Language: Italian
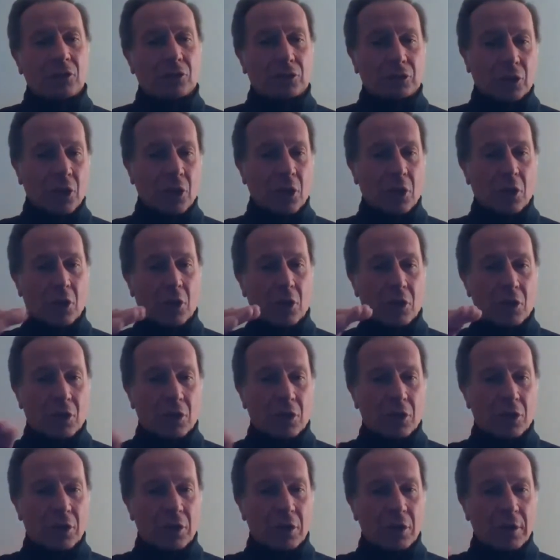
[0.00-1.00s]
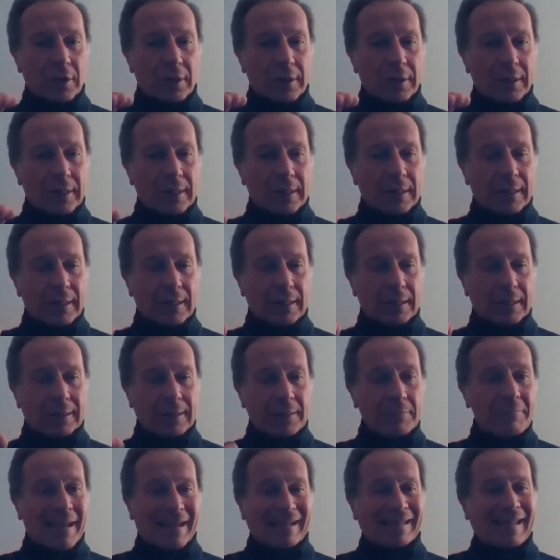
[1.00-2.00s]
del controllo
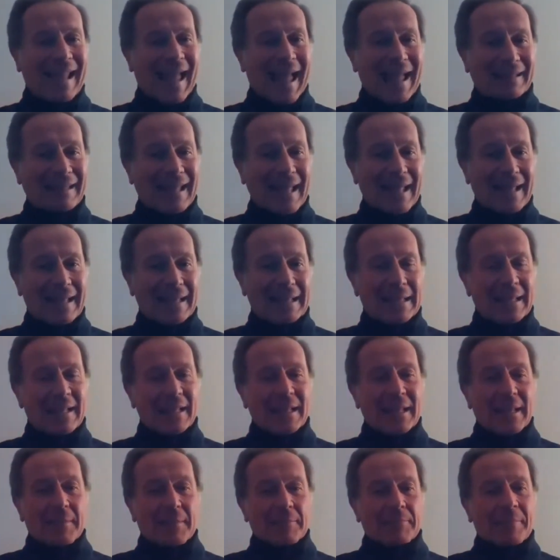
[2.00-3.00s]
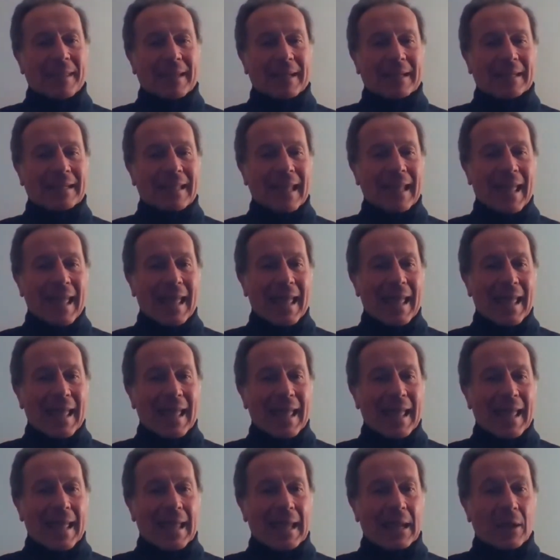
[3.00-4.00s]
eh, di imbardata
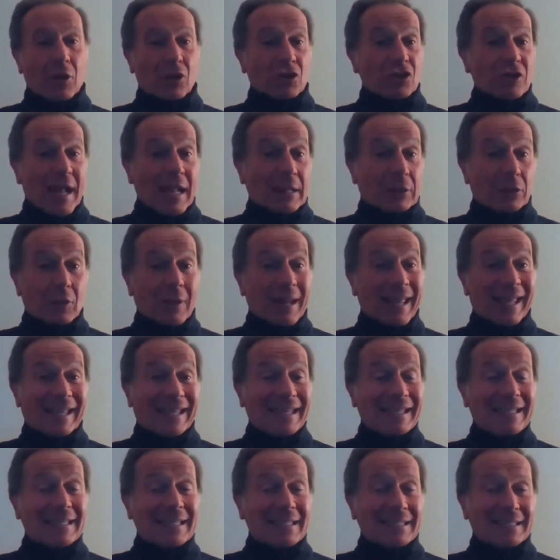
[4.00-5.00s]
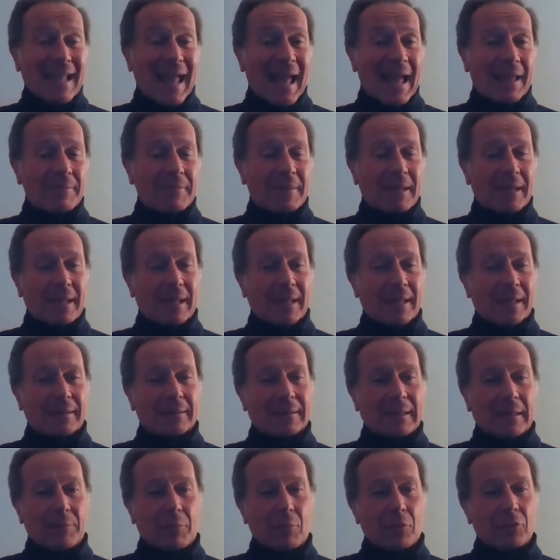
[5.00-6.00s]
perché lo shuttle è
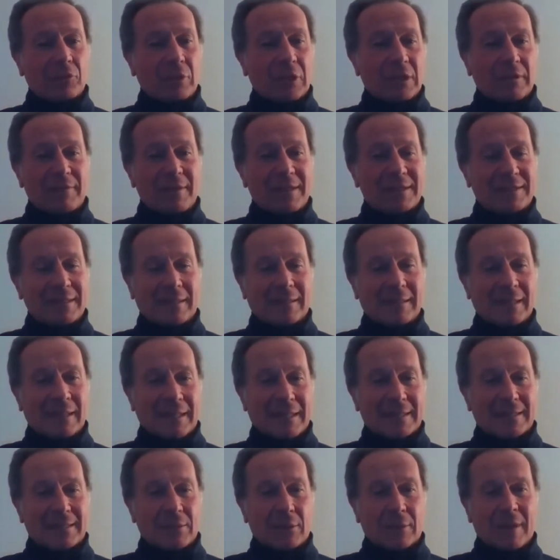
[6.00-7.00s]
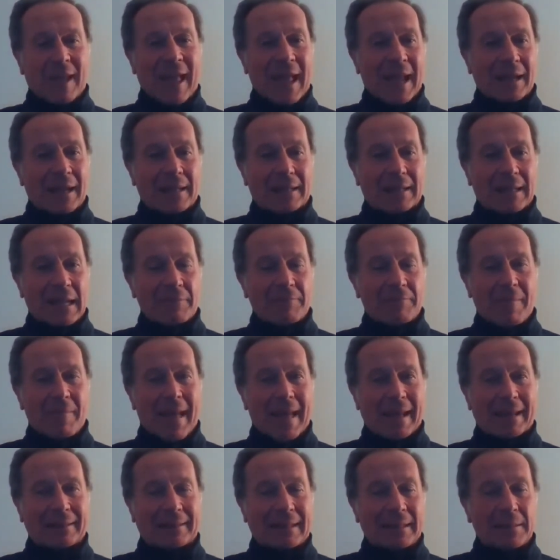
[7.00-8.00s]
instabile dal punto di vista direzionale nella
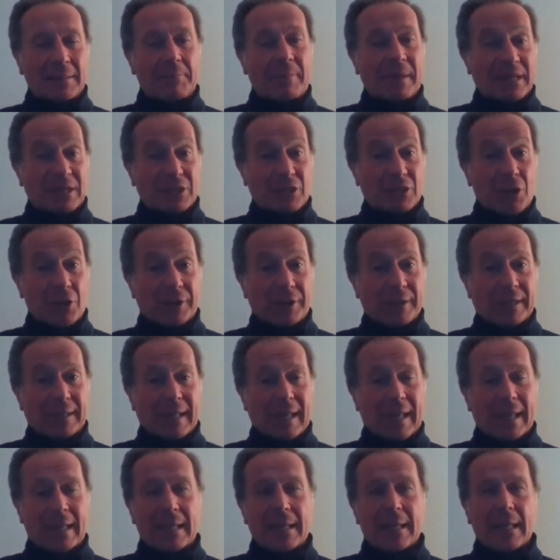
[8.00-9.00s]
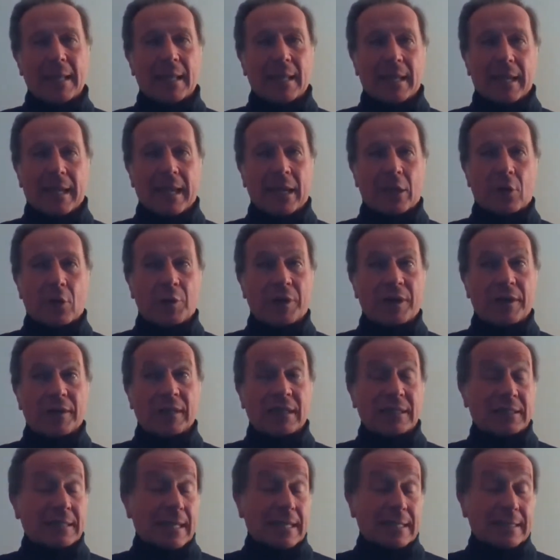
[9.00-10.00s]
parte ipersonica e
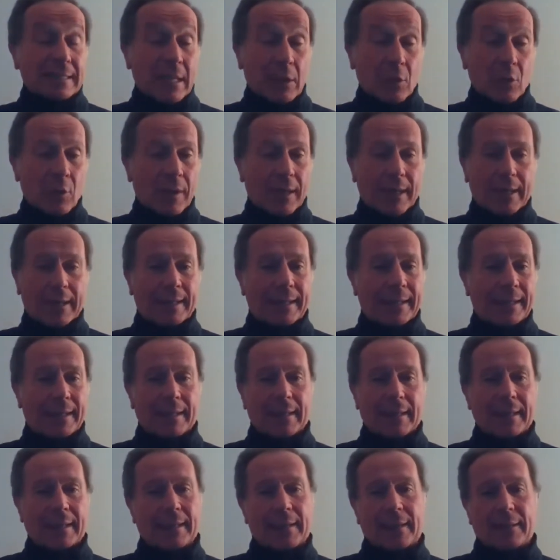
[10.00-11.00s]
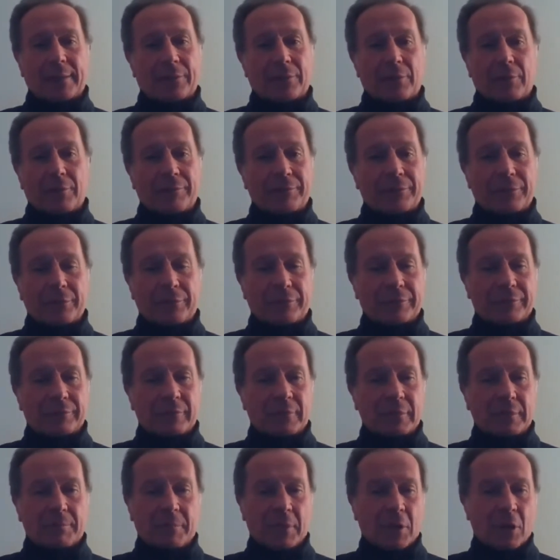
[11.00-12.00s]
quindi senza quelli
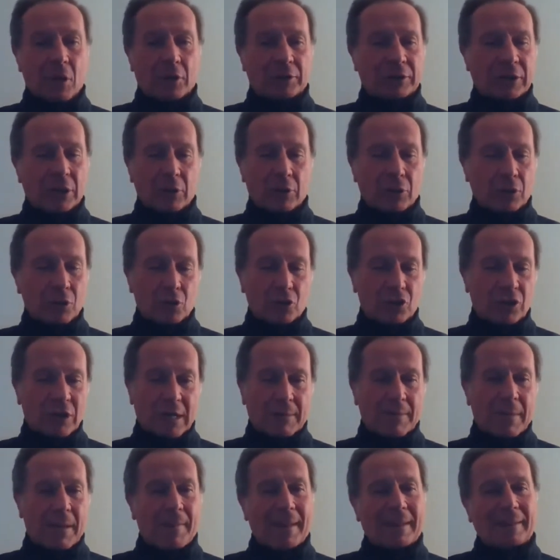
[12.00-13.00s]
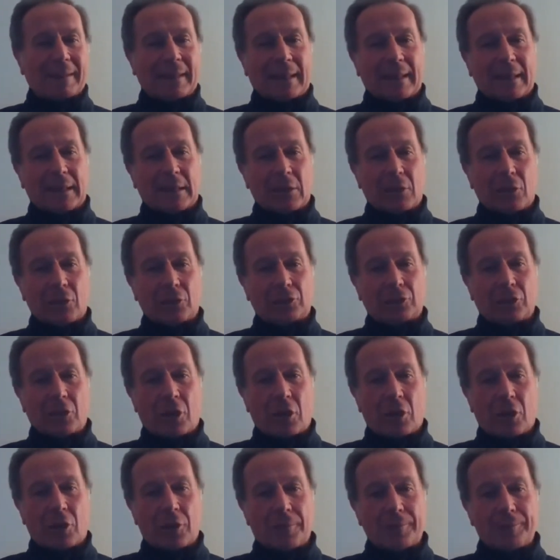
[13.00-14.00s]
non, il pilota non riuscirebbe a mantenere il
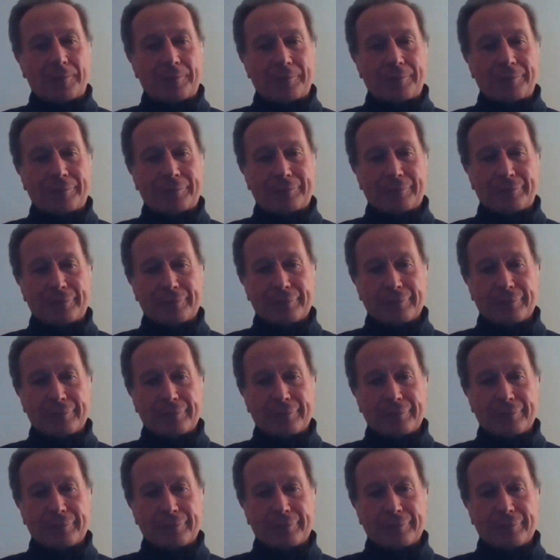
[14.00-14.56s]
controllo